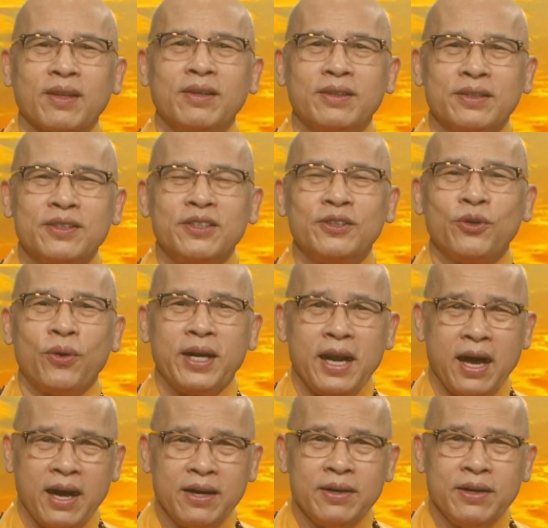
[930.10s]
mà chưa nói
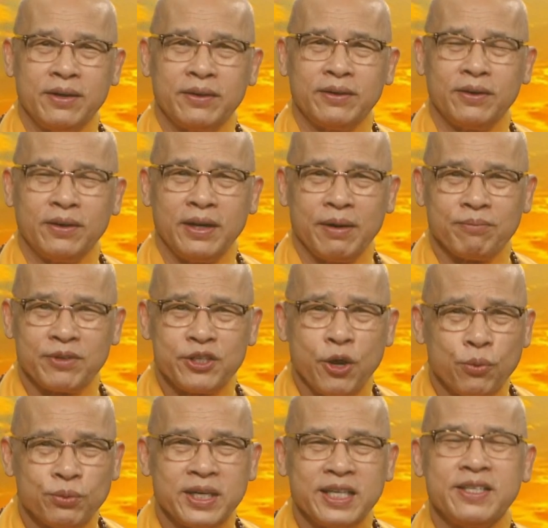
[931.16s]
là nó làm
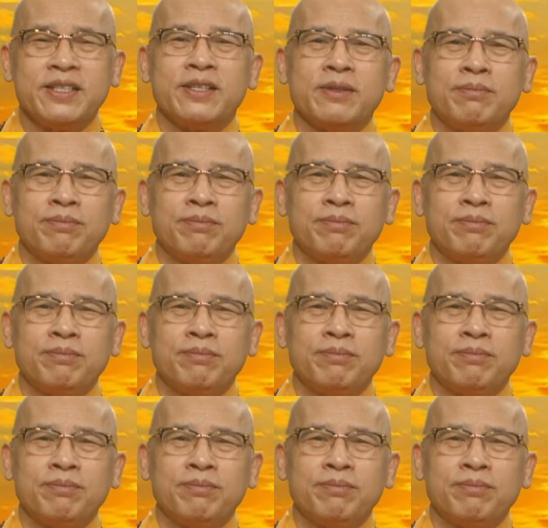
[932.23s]
xấu đi